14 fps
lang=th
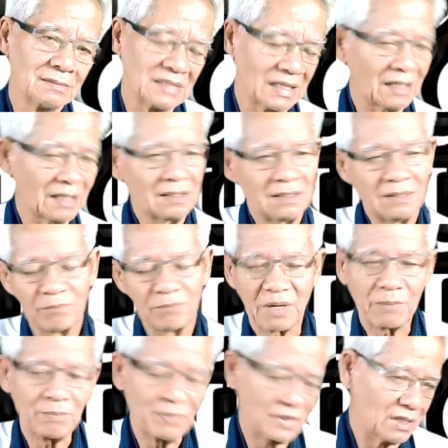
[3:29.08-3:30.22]
นะปรั
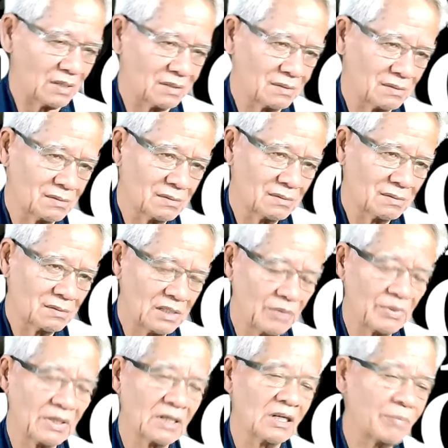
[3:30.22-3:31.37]
บเปลี่ยนที่
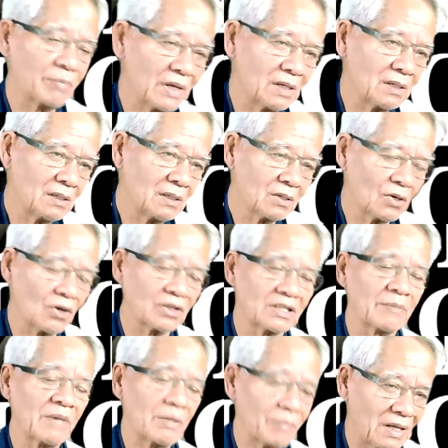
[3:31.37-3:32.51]
มันเคยเป็นก็จะ
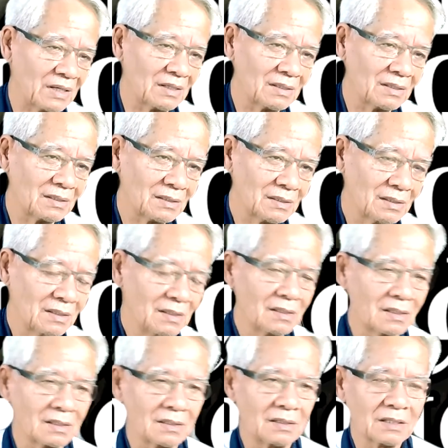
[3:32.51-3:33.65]
ไม่เป็น
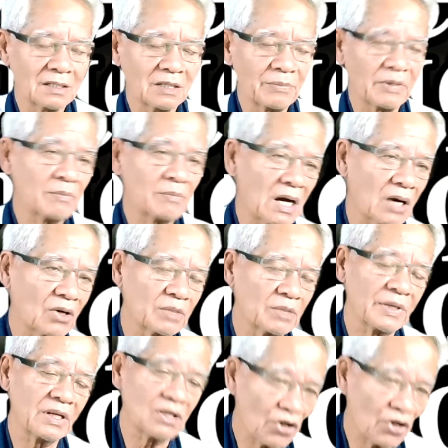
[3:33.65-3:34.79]
หรือเคยเป็นมากก็จะ
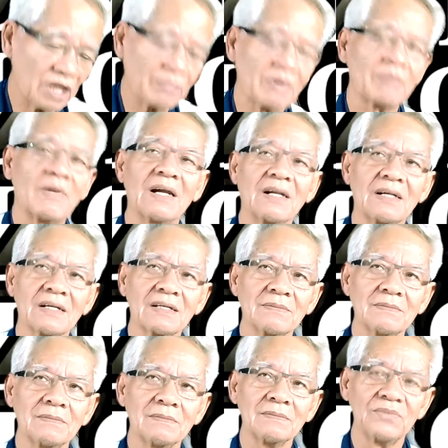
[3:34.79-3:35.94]
เป็นน้อยประมาณนั้นครับ
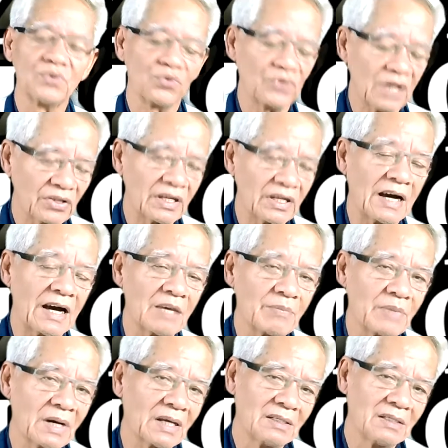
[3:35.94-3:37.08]
สุดท้ายก็จะหาย
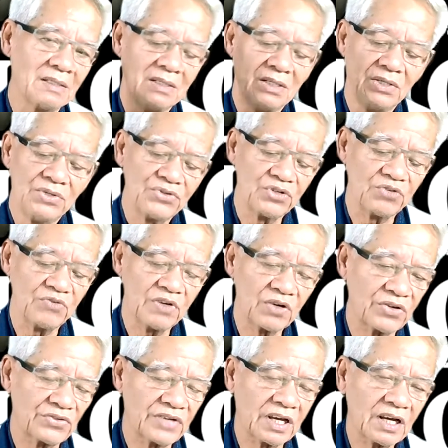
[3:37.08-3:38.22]
ไป ชีวิตก็
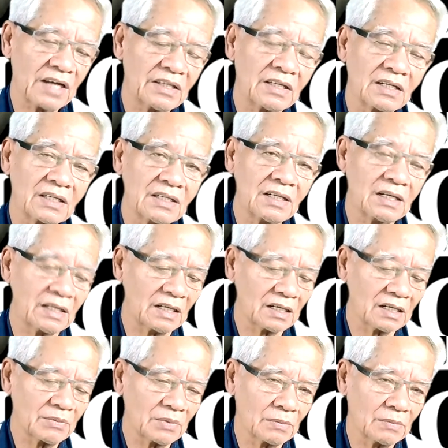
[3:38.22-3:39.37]
จะใช้ง่ายยิ่งขึ้นนั่นเอง
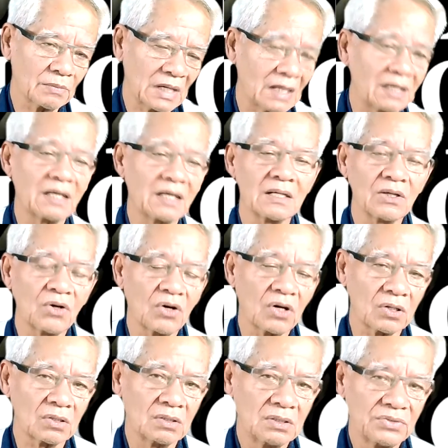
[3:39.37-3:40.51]
ครับผมนะนี่คือข้อ
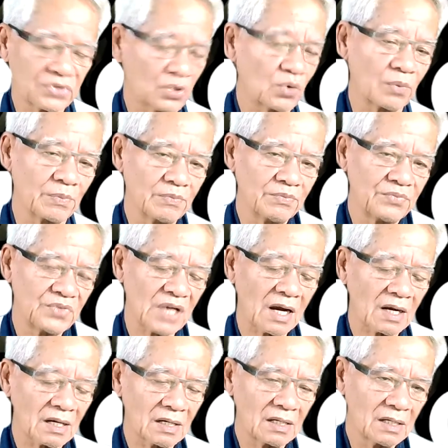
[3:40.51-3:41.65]
สรุปจาก
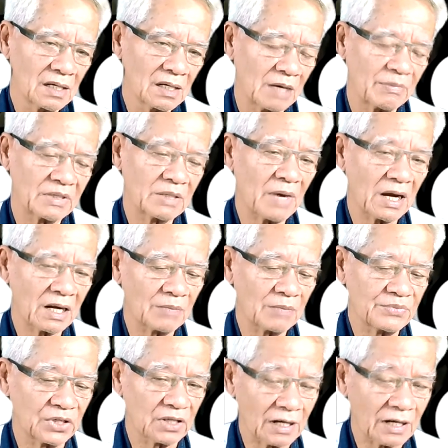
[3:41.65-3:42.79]
คำอธิบายครับ
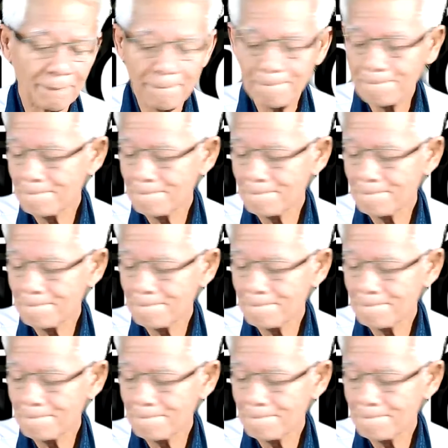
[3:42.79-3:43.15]
เชิญครับ